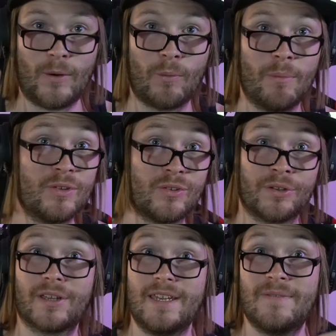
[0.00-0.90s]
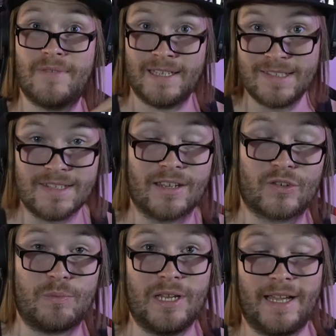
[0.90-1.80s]
auch mal besondere Events in das
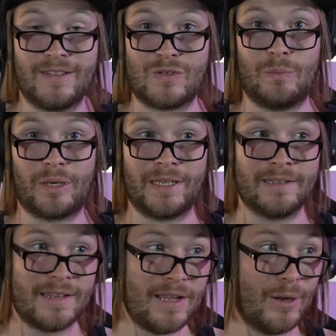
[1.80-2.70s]
Spiel einzubringen.